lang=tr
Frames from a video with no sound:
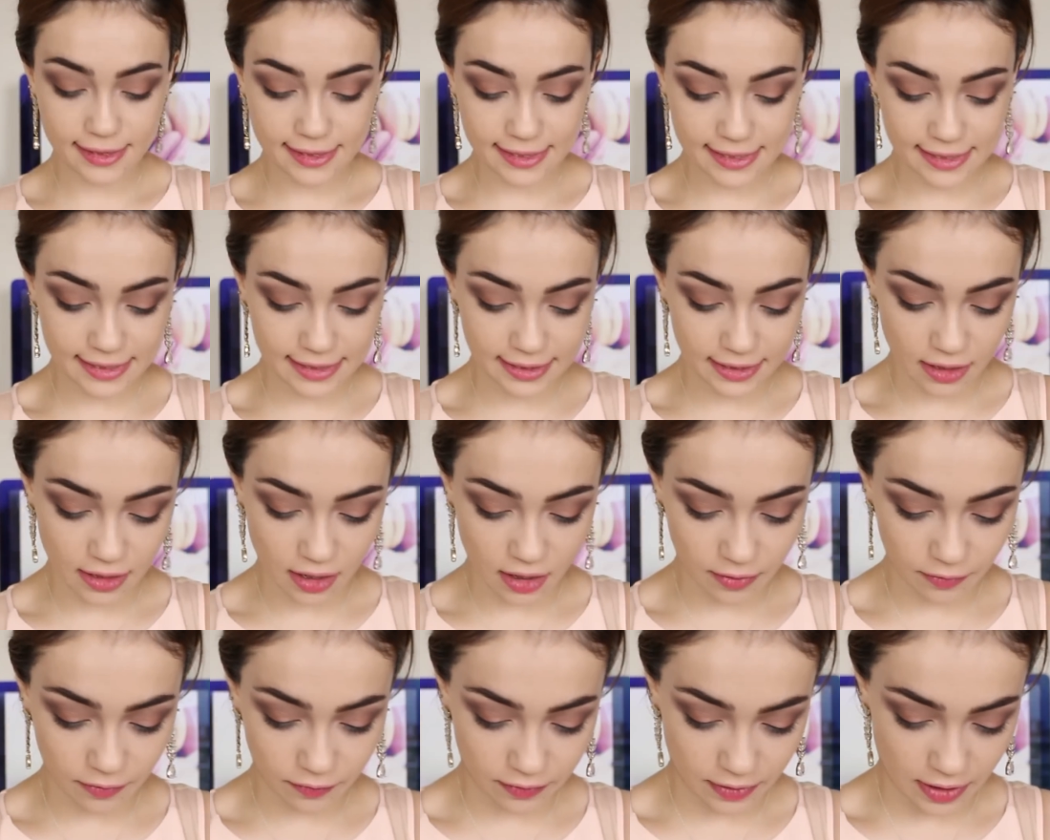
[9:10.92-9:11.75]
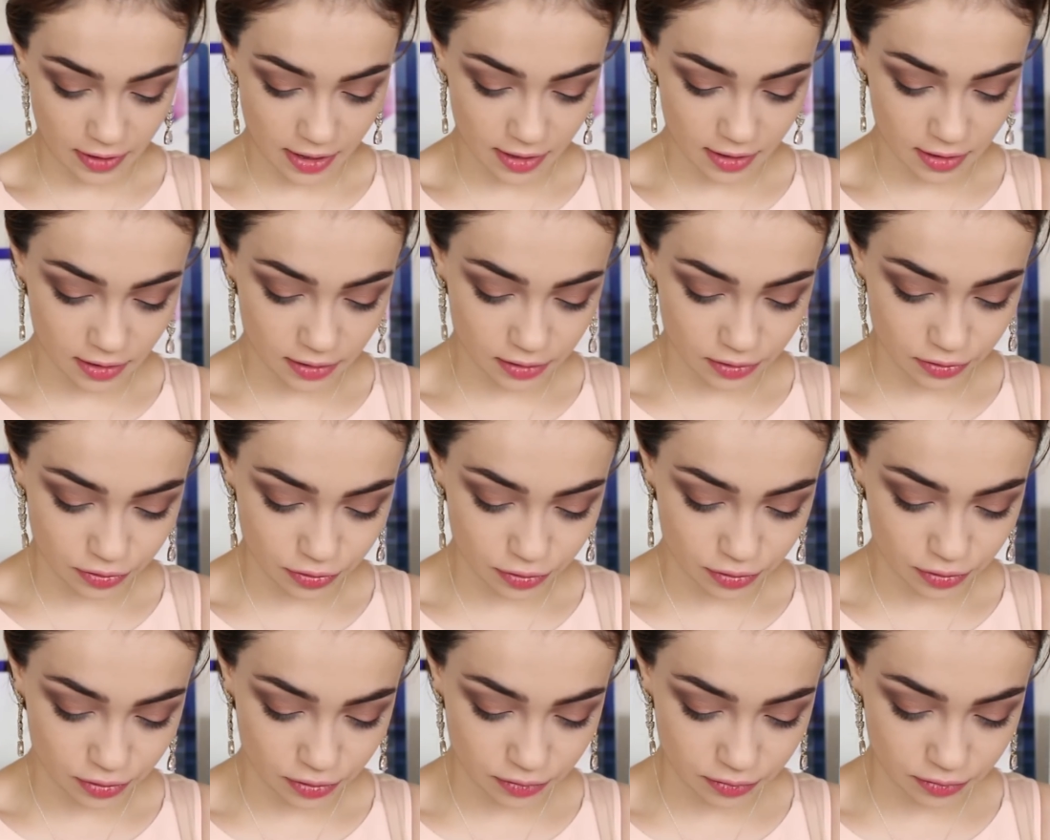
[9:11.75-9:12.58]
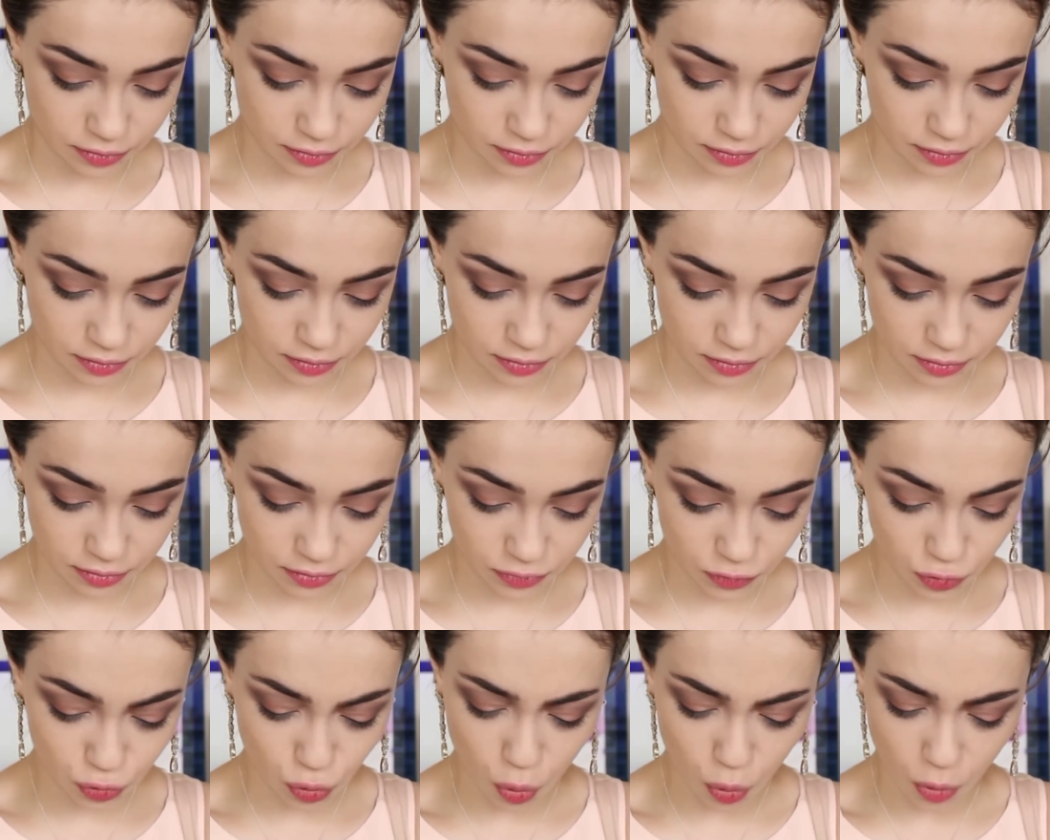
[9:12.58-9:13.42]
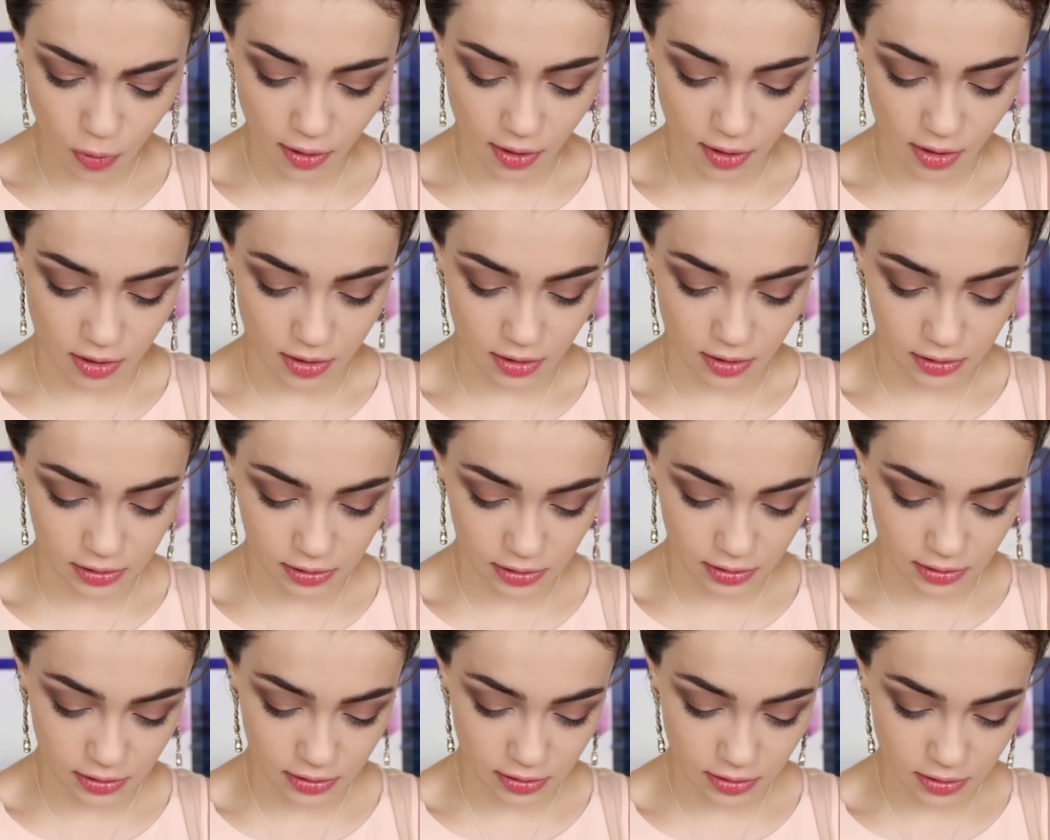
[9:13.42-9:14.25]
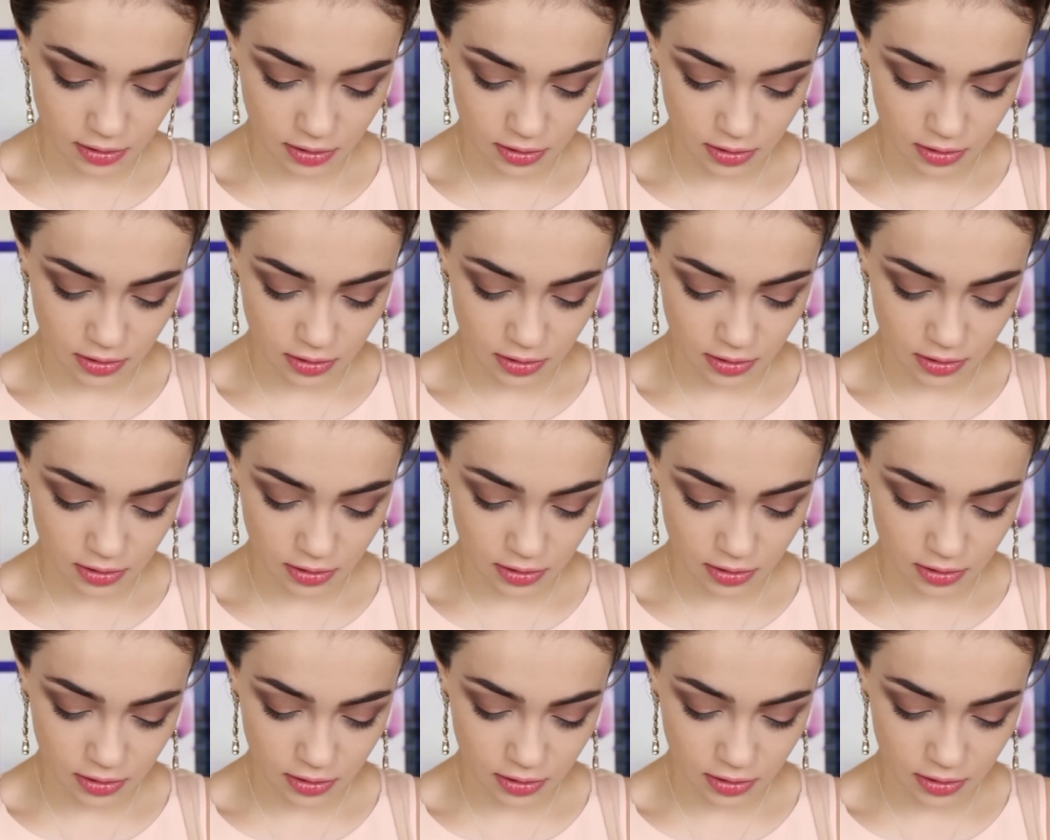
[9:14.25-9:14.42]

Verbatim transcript: siyah renk alıyorum. Çok az.